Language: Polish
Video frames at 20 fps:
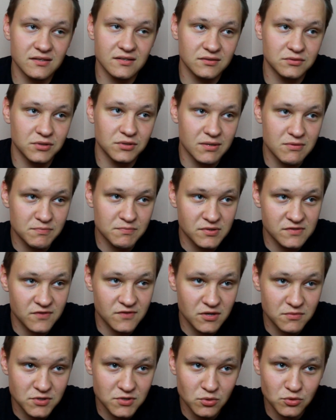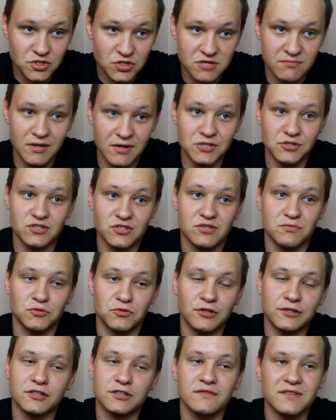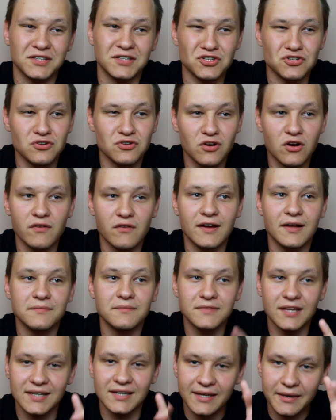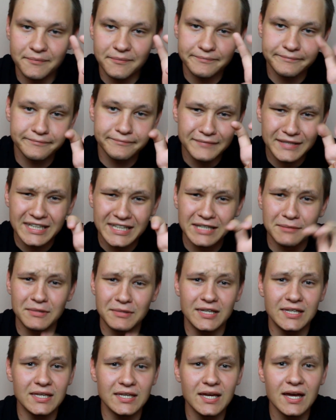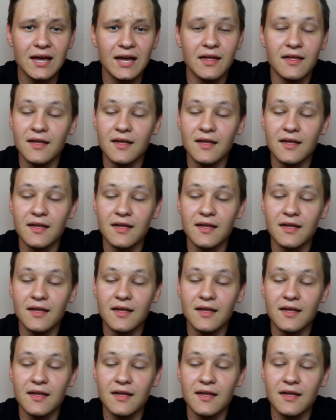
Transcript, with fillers: które mi pozwolą się utrzymać, to są dodatkowe kieszonkowe, takie mini, mini.